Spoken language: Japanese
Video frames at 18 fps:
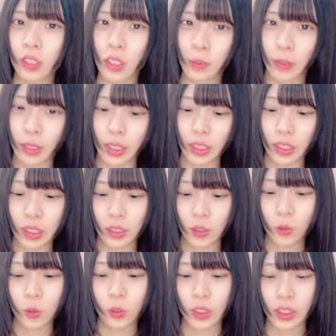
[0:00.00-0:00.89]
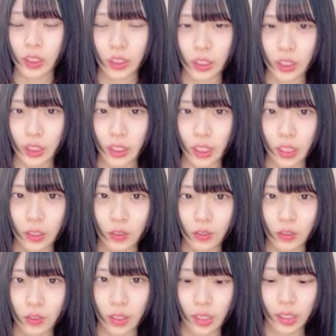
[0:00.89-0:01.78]
玉ねぎと人参がある
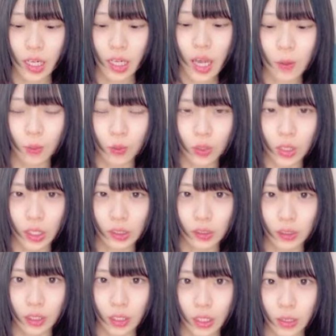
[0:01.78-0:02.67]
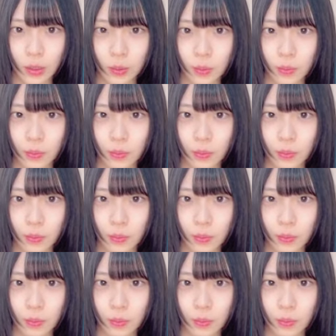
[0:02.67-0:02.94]
のだからもう確定